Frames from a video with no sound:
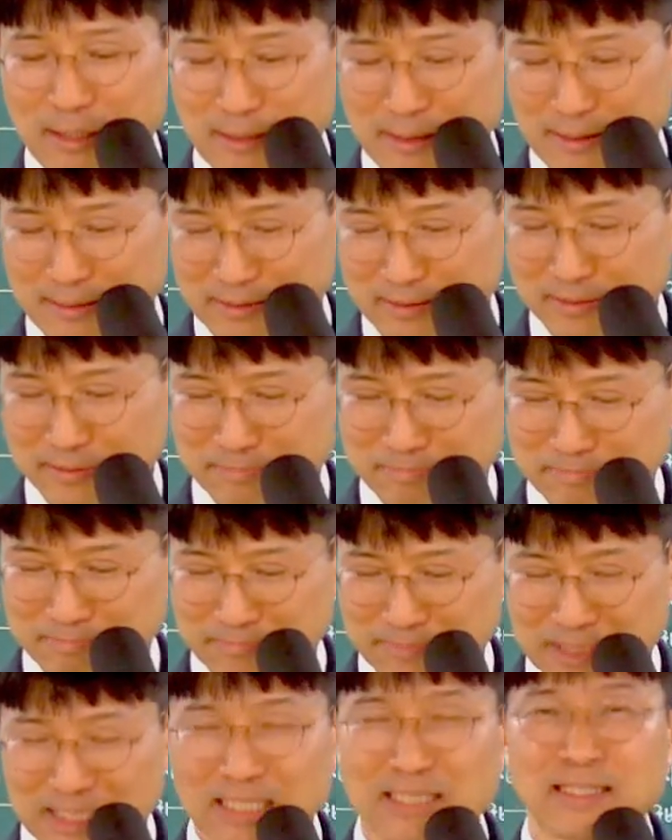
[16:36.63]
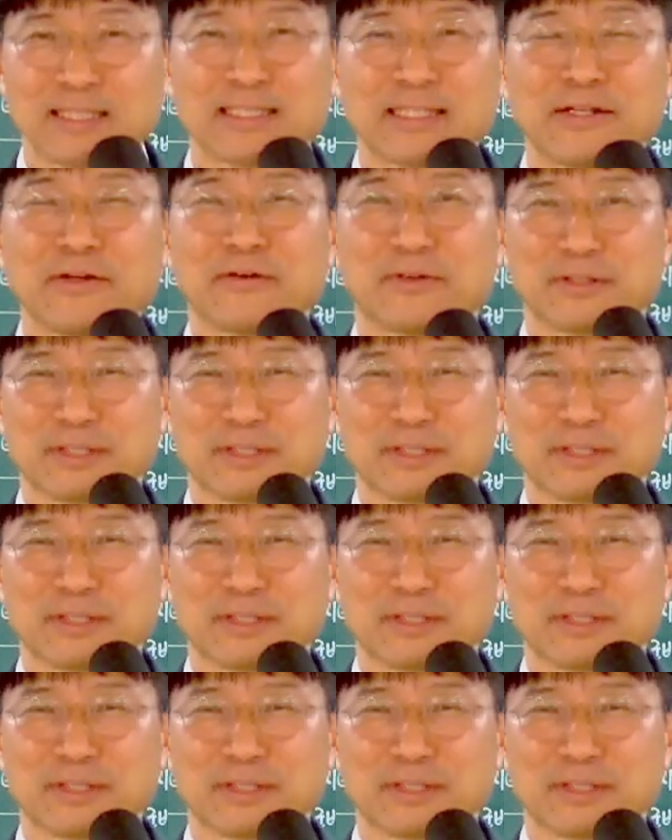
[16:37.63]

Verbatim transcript: 하여튼 대단해요.